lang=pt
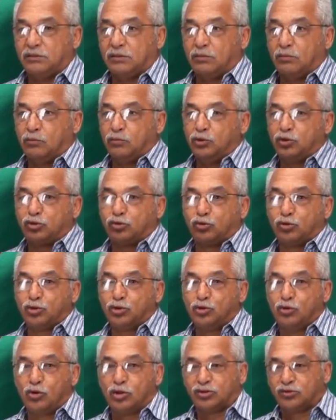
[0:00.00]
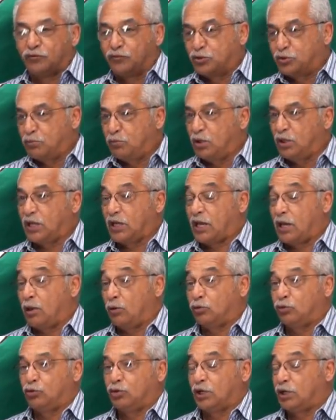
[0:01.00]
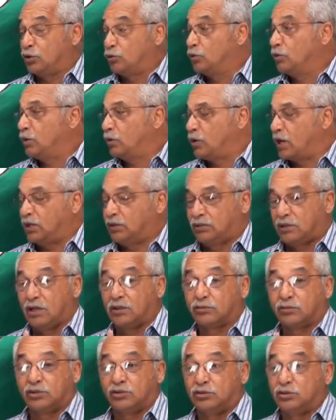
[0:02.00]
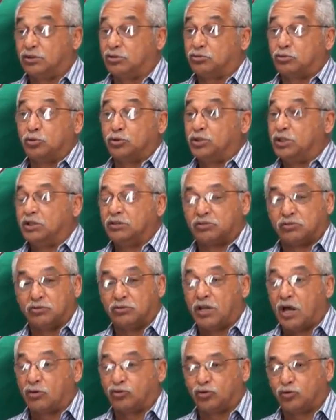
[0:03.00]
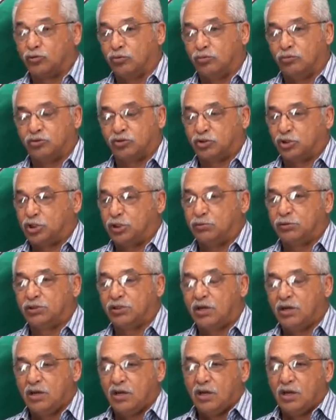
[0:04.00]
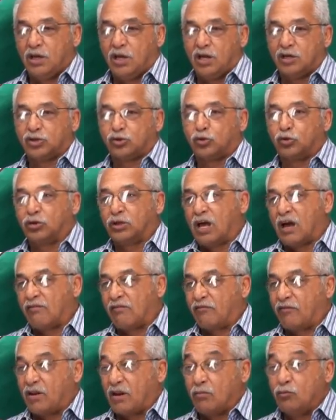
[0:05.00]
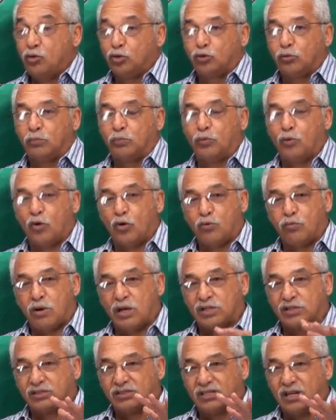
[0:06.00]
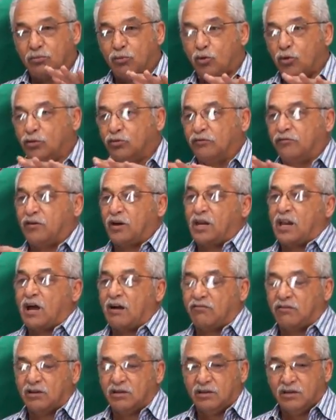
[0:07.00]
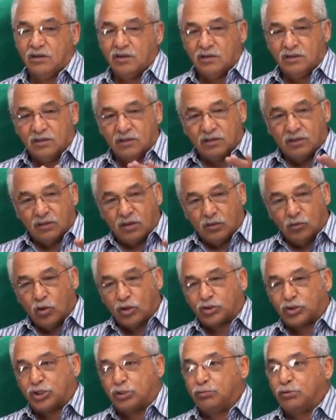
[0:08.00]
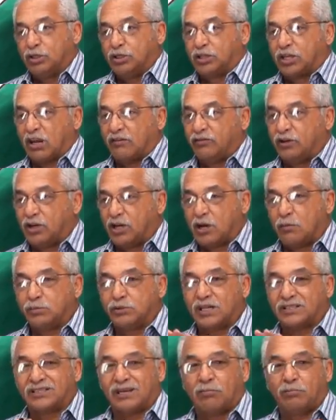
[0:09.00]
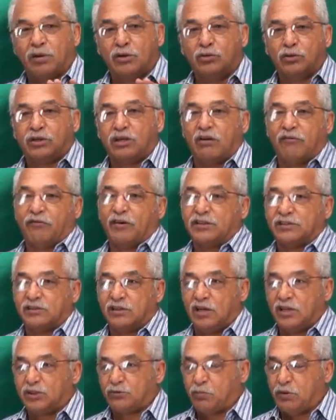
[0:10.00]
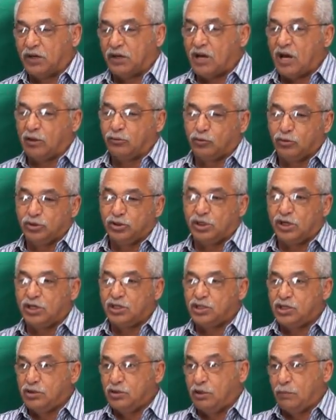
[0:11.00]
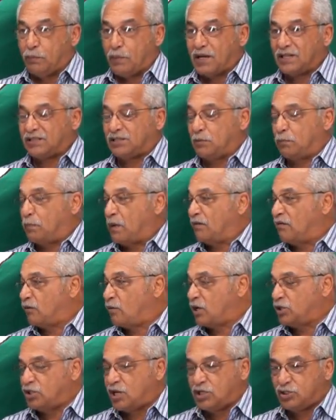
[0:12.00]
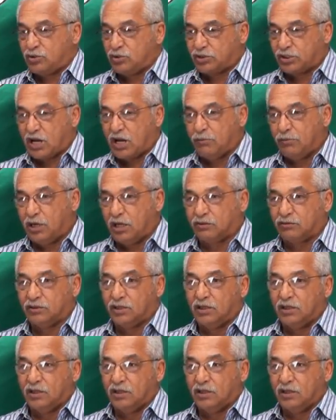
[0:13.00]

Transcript: Um estudioso do futebol daquela altura, que não era tanto de estudar os, times. Ele estudava, falava muito pouco, mas sempre quando falava, nosso time entrava em campo já sabendo o que ia fazer. Ele explicava tudo direitinho e participava com a gente no treinamento